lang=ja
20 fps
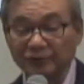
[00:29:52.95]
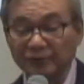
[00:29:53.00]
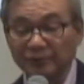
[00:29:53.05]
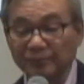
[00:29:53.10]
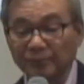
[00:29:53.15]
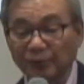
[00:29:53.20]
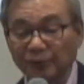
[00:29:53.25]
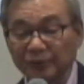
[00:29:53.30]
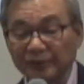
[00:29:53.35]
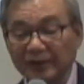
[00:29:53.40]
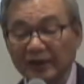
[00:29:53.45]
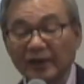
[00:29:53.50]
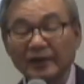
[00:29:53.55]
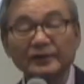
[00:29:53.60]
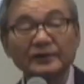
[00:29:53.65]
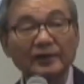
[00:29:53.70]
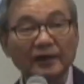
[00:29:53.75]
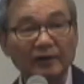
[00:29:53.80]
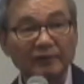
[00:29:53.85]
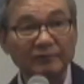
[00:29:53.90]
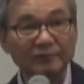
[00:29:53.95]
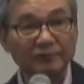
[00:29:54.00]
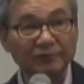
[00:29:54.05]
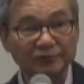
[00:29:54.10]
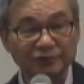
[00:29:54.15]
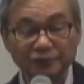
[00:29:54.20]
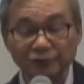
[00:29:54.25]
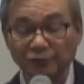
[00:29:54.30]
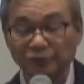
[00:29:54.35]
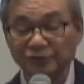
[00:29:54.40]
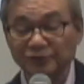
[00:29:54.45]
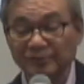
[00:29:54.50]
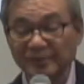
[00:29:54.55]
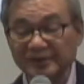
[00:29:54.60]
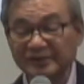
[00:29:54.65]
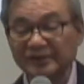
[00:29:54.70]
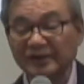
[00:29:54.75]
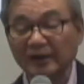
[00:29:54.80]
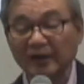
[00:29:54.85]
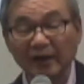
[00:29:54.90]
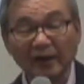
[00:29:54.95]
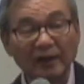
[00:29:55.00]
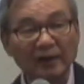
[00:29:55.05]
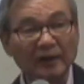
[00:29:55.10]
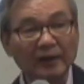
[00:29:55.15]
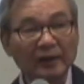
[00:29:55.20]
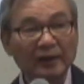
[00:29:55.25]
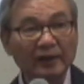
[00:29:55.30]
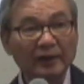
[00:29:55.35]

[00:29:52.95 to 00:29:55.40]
の立法に書いてあると主張しましたが、